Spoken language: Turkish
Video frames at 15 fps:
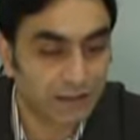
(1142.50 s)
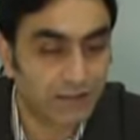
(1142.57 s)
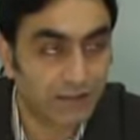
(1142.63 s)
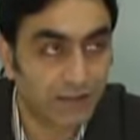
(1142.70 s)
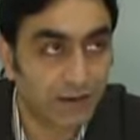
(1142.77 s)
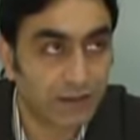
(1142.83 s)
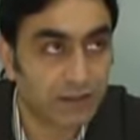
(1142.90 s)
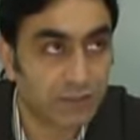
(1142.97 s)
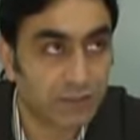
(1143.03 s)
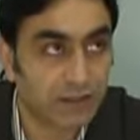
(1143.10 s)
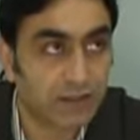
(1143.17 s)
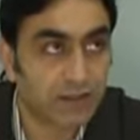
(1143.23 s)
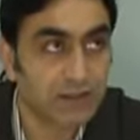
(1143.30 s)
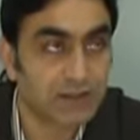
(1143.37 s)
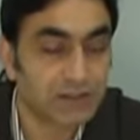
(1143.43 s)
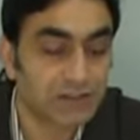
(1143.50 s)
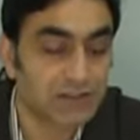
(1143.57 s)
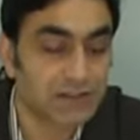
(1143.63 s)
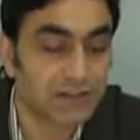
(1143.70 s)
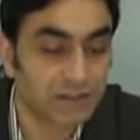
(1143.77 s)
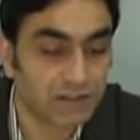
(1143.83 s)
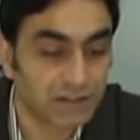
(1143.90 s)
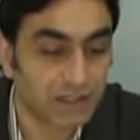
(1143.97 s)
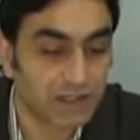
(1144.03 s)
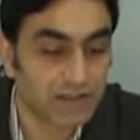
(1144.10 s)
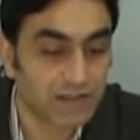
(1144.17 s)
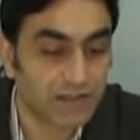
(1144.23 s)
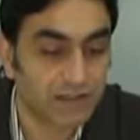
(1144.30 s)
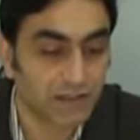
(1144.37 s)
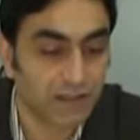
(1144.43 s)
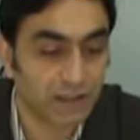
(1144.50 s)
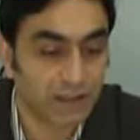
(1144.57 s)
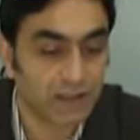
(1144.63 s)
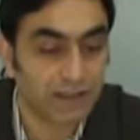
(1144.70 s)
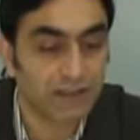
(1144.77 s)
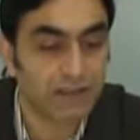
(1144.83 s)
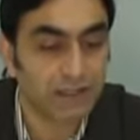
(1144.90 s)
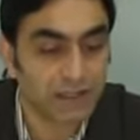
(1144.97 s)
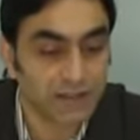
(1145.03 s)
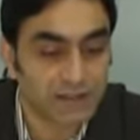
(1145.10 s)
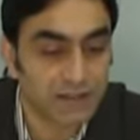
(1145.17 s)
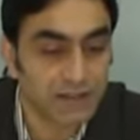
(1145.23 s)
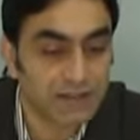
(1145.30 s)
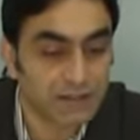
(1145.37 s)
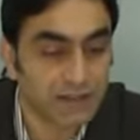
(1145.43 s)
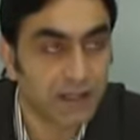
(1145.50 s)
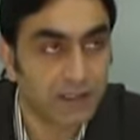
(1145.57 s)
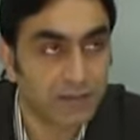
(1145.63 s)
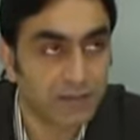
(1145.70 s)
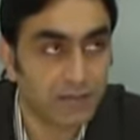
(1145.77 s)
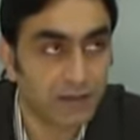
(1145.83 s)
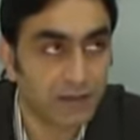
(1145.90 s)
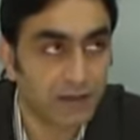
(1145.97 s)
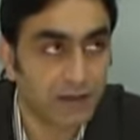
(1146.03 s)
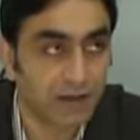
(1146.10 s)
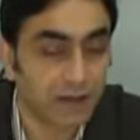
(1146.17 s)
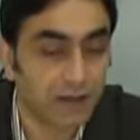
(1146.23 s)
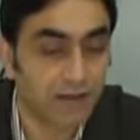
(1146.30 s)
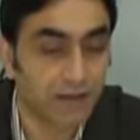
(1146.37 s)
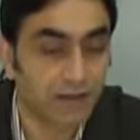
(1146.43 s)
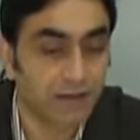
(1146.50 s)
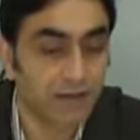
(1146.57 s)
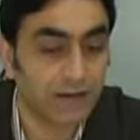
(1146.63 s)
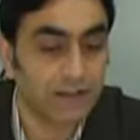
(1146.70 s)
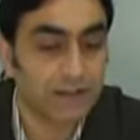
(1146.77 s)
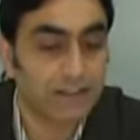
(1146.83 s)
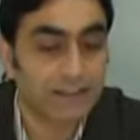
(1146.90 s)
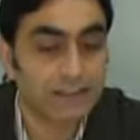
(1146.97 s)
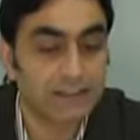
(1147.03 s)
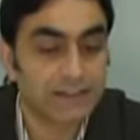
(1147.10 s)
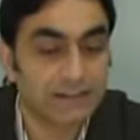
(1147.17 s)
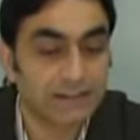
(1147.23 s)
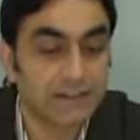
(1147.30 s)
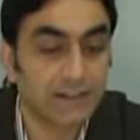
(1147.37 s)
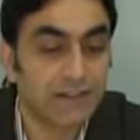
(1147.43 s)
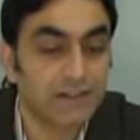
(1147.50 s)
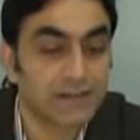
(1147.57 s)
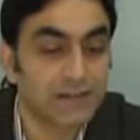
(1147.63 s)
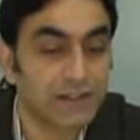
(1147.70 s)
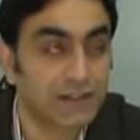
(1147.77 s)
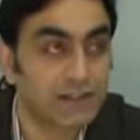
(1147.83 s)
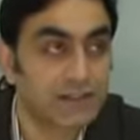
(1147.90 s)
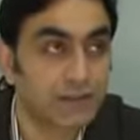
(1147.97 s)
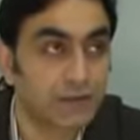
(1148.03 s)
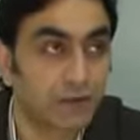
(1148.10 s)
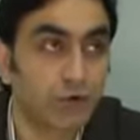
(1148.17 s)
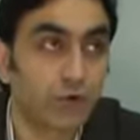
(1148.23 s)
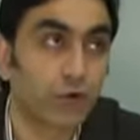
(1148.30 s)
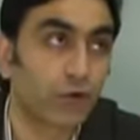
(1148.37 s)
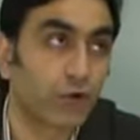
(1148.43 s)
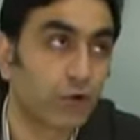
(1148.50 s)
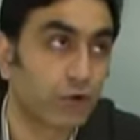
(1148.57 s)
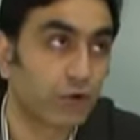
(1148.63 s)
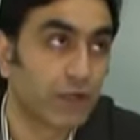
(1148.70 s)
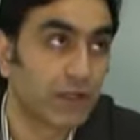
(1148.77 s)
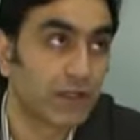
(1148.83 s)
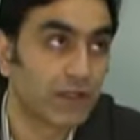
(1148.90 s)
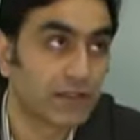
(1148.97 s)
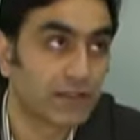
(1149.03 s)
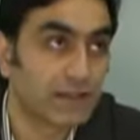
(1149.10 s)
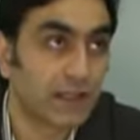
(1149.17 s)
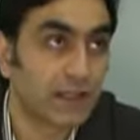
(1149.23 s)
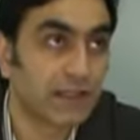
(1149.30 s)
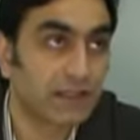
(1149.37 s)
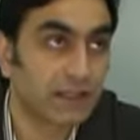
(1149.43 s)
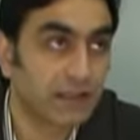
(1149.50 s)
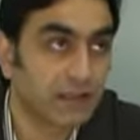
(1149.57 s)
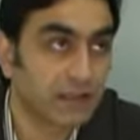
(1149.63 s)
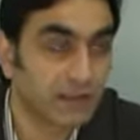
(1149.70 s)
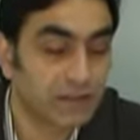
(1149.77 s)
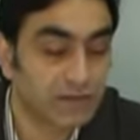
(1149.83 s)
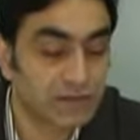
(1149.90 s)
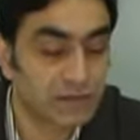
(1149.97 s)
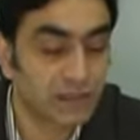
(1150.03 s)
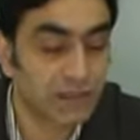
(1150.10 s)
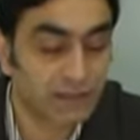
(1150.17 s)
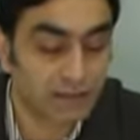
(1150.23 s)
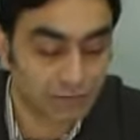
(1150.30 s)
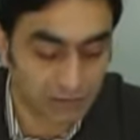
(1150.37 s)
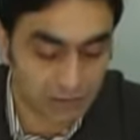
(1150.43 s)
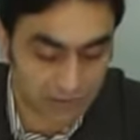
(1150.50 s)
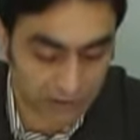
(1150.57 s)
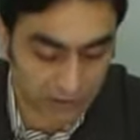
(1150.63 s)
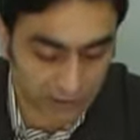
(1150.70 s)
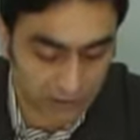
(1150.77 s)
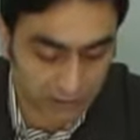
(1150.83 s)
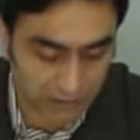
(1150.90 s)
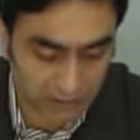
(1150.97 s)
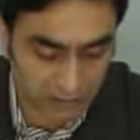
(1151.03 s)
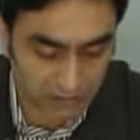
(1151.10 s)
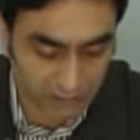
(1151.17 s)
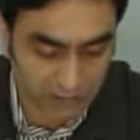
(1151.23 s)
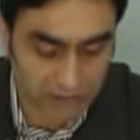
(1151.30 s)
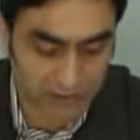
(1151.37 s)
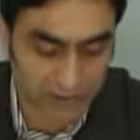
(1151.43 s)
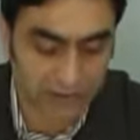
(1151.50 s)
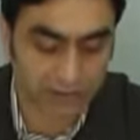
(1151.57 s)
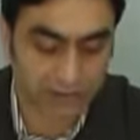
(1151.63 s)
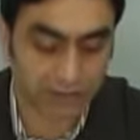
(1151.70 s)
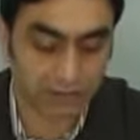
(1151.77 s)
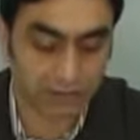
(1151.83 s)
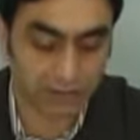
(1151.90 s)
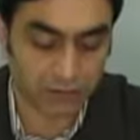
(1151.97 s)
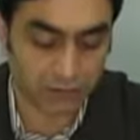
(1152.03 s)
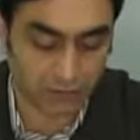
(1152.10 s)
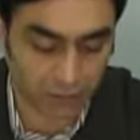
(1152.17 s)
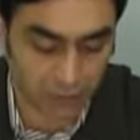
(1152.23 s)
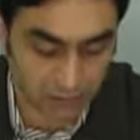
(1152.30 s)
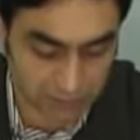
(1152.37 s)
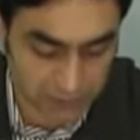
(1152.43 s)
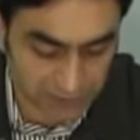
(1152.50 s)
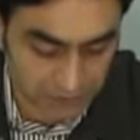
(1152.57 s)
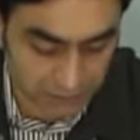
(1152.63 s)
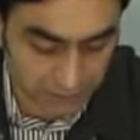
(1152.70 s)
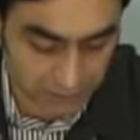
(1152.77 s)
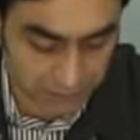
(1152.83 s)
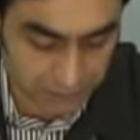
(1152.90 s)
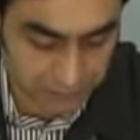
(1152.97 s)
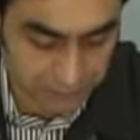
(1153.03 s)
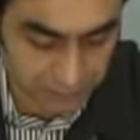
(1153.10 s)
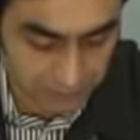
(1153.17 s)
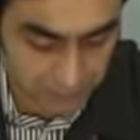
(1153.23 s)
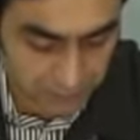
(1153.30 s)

ki fark birinin içerisinde gerçek sahip var, Allah var, diğerinin içerisinde o yok. Sanki iki kişi kendi başına bir şeyi çeviriyorlarmış gibi.''